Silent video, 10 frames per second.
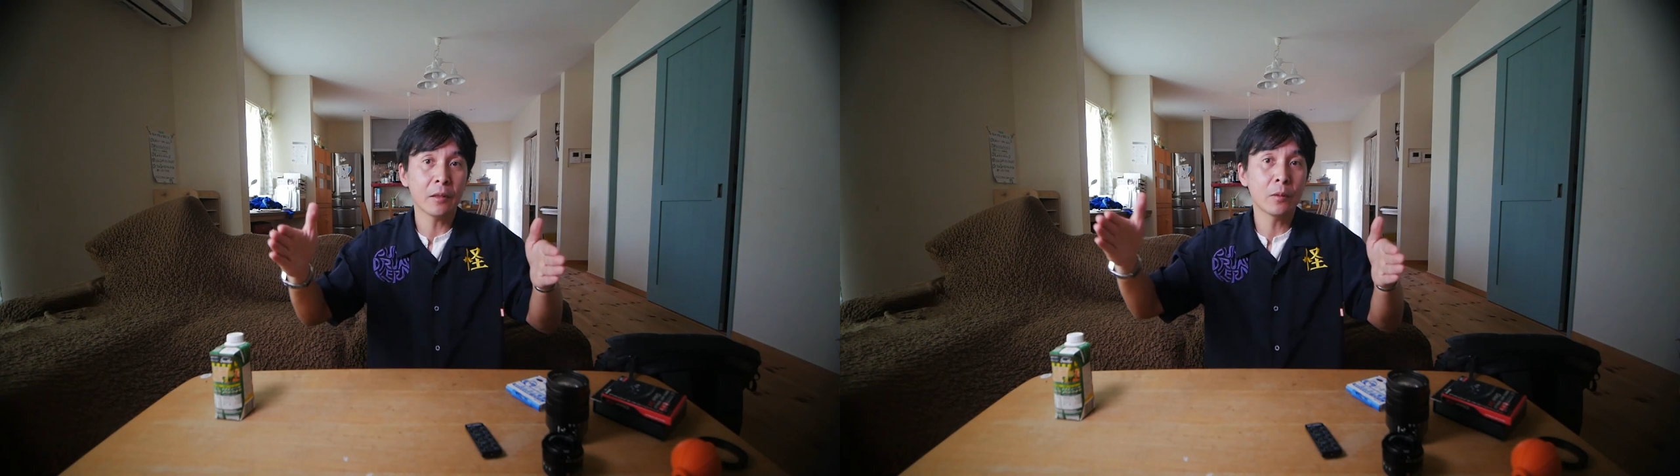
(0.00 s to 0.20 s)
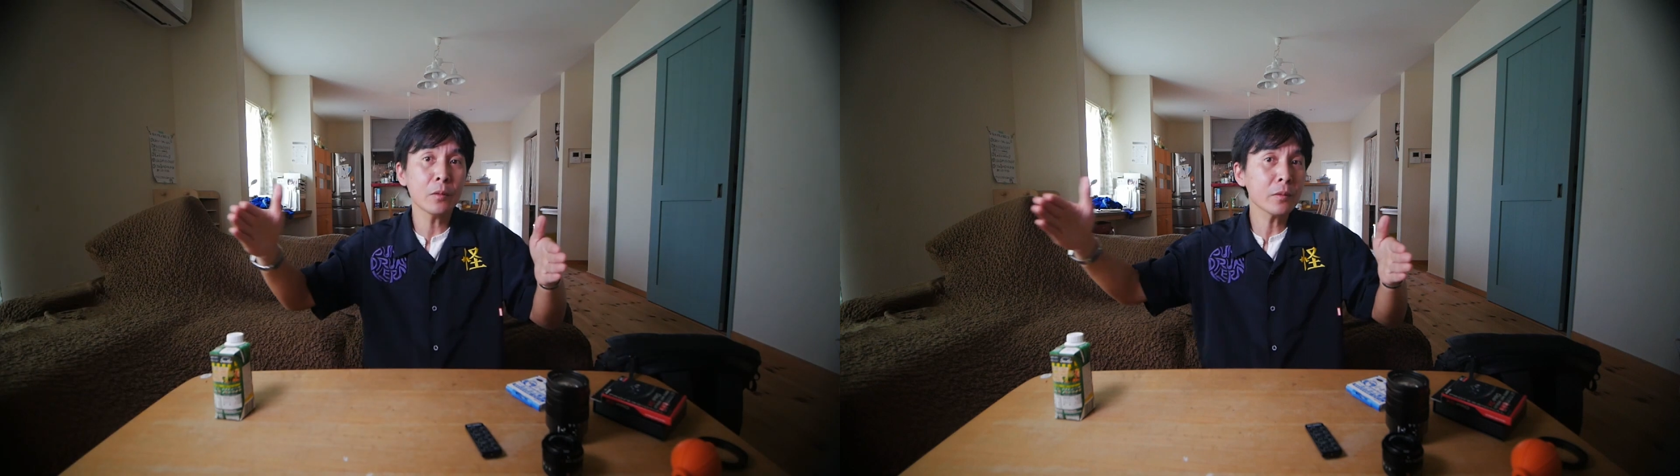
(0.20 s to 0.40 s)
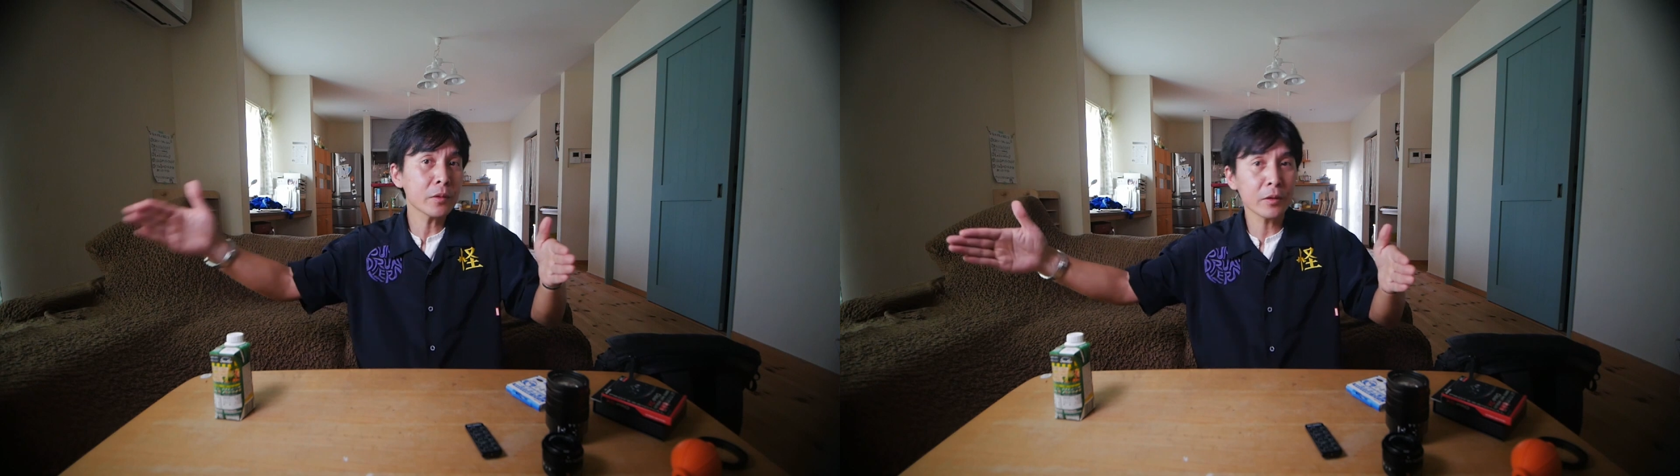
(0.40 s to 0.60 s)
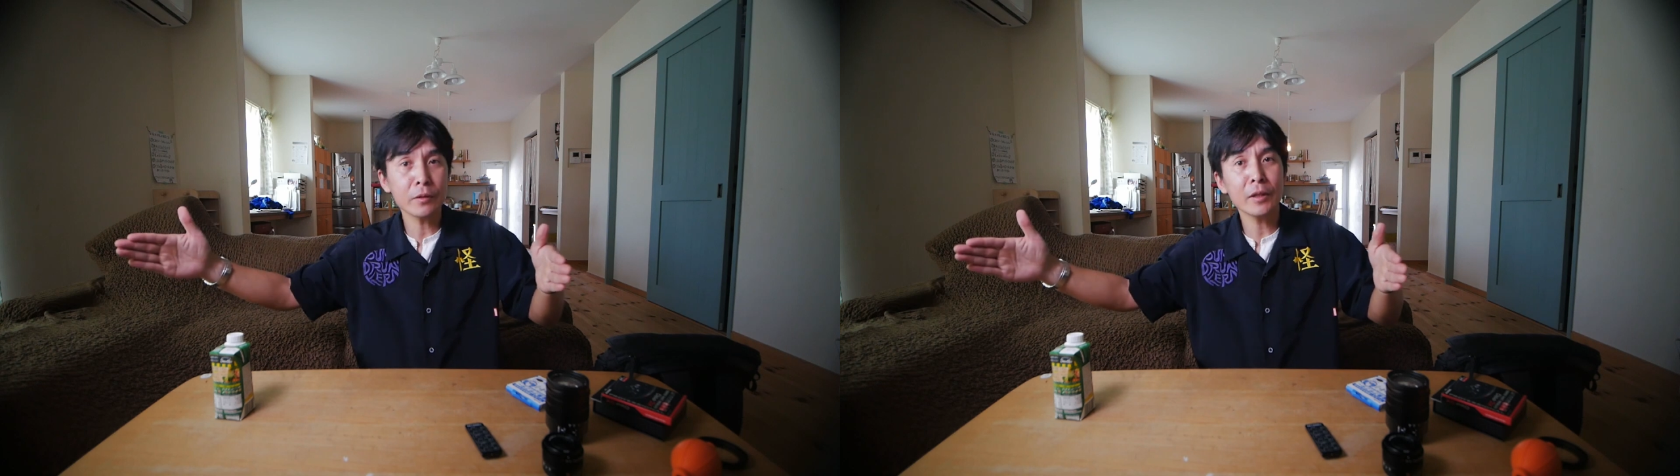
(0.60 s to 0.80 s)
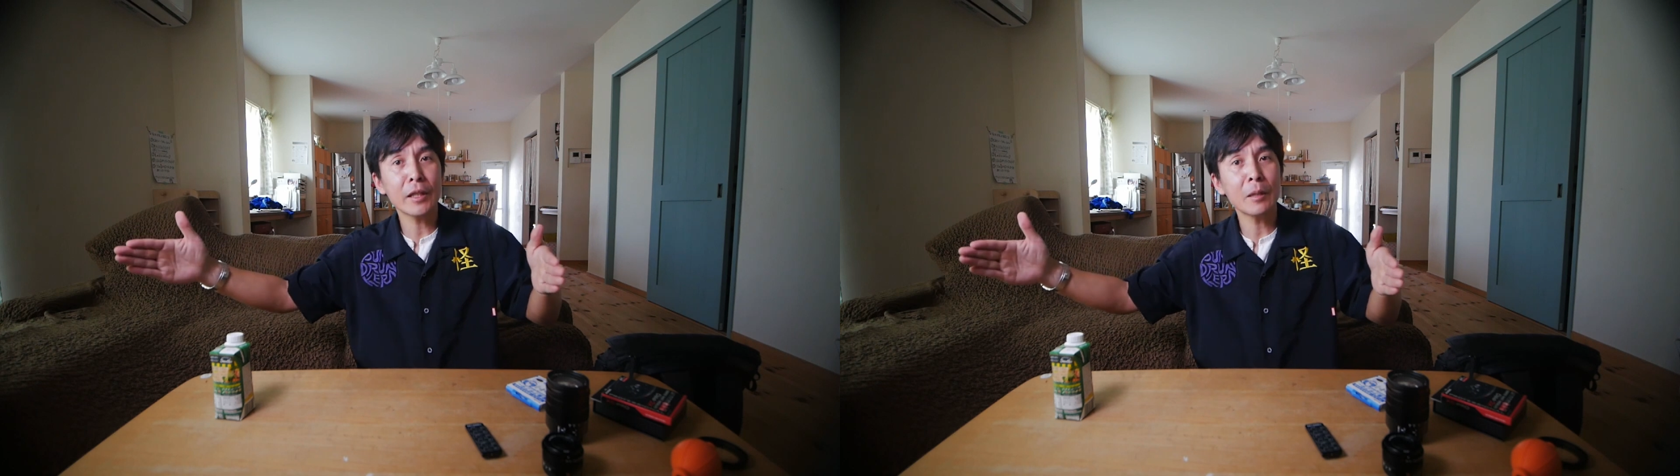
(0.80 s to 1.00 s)
せて
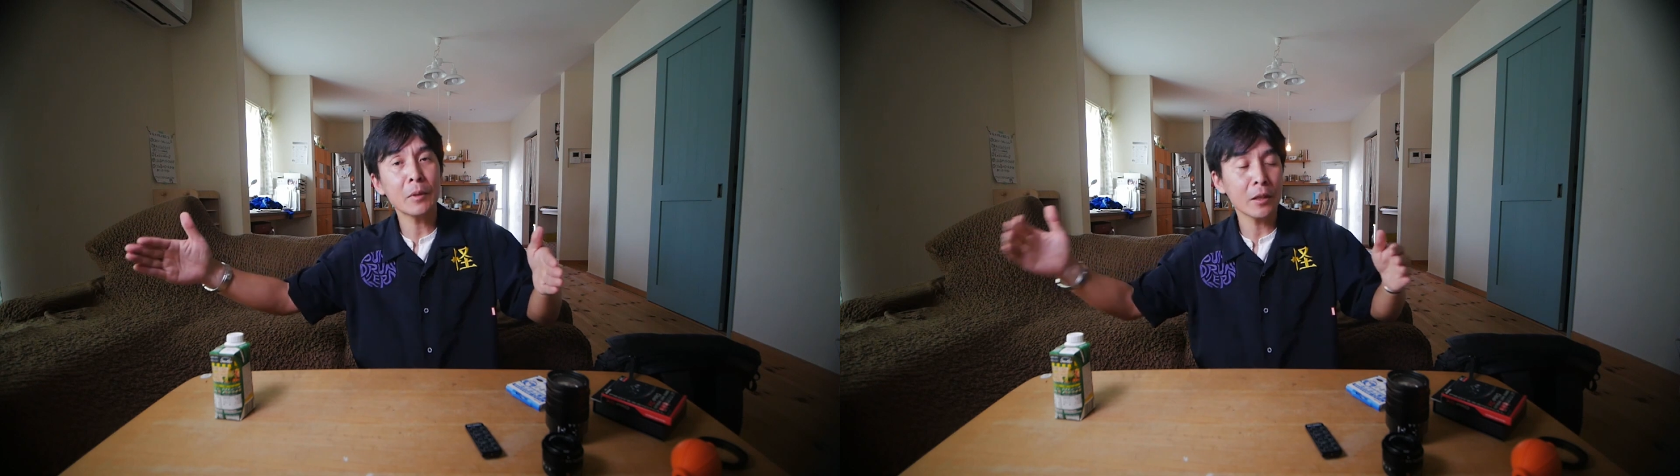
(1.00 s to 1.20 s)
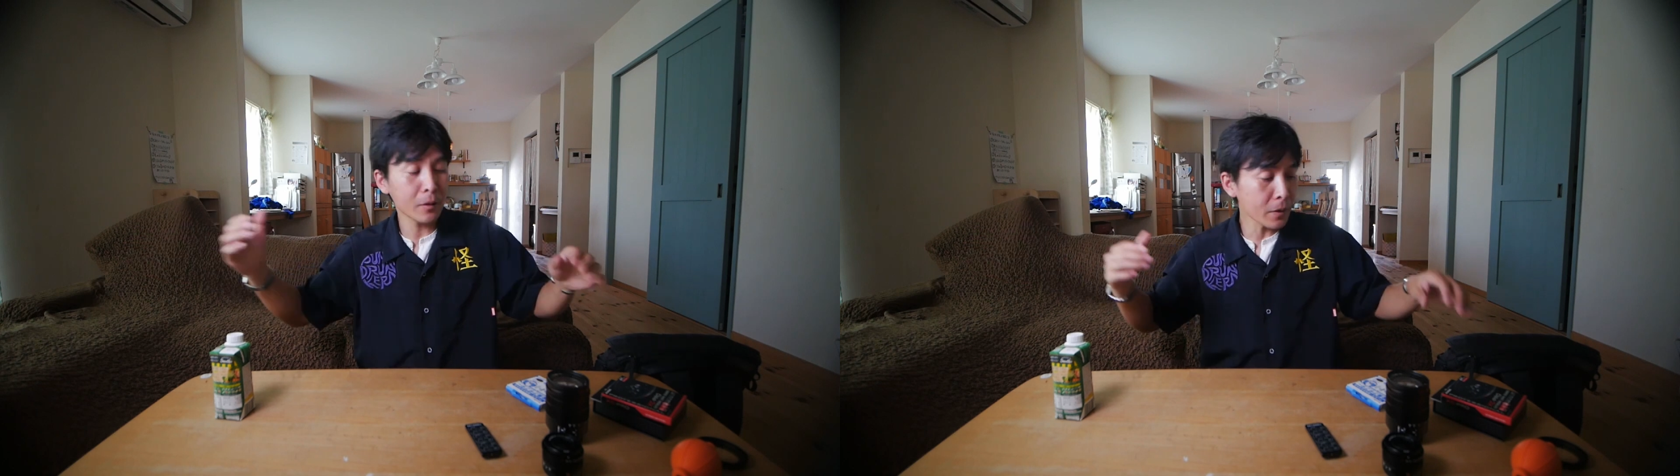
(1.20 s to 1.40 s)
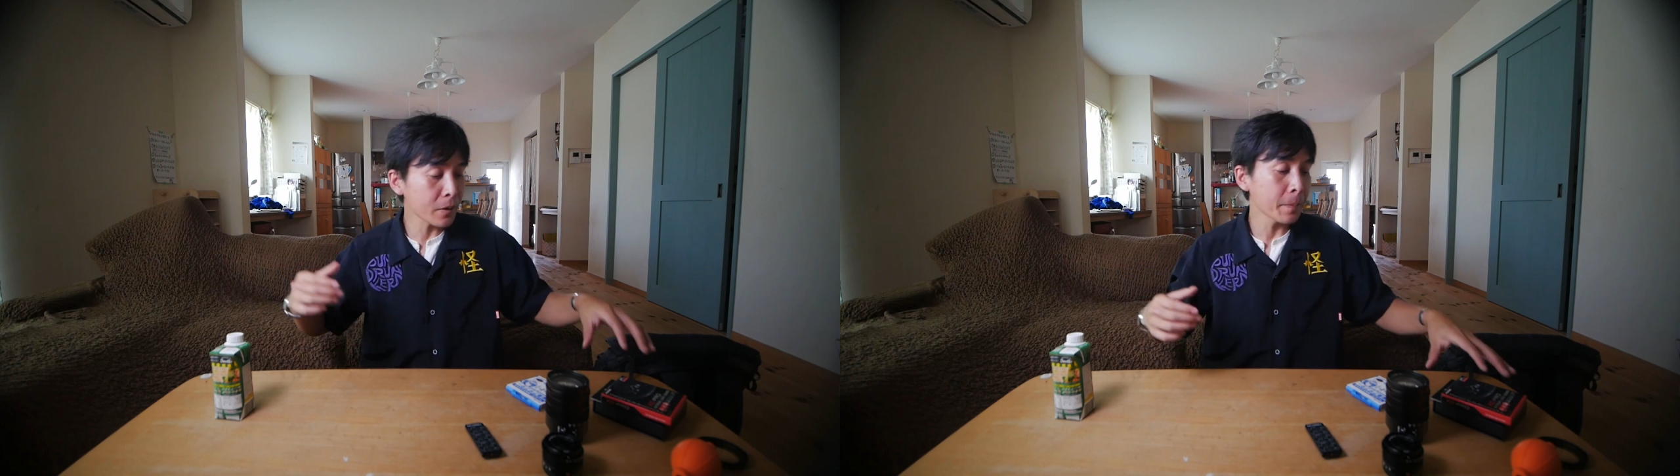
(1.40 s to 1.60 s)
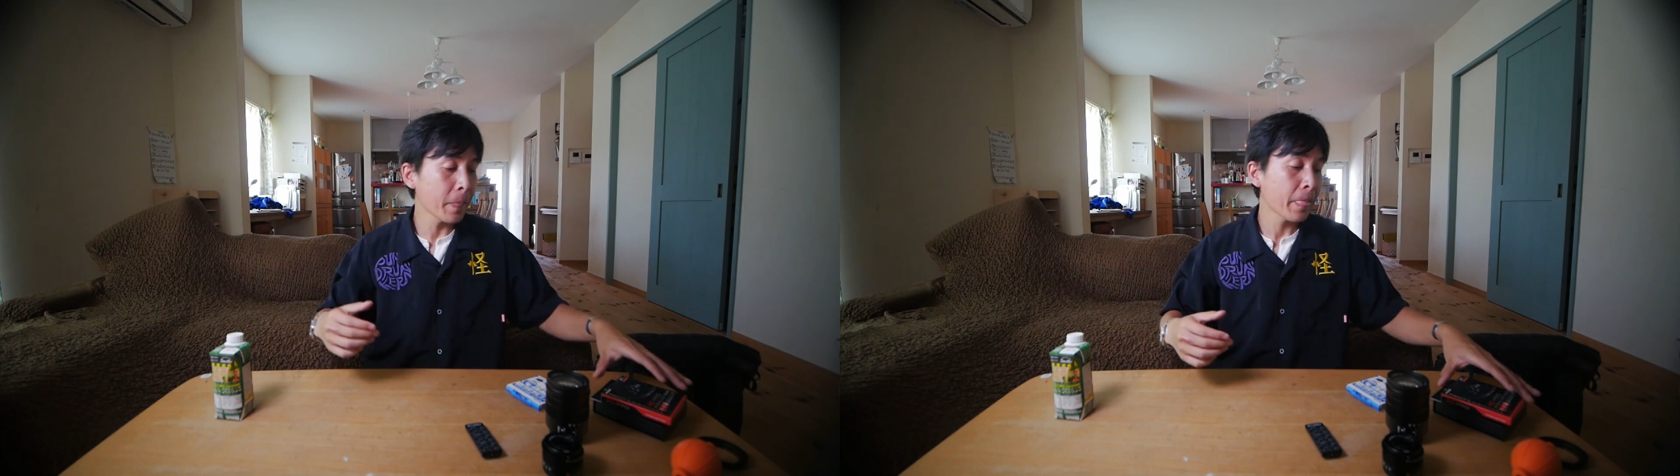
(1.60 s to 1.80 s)
67 m m の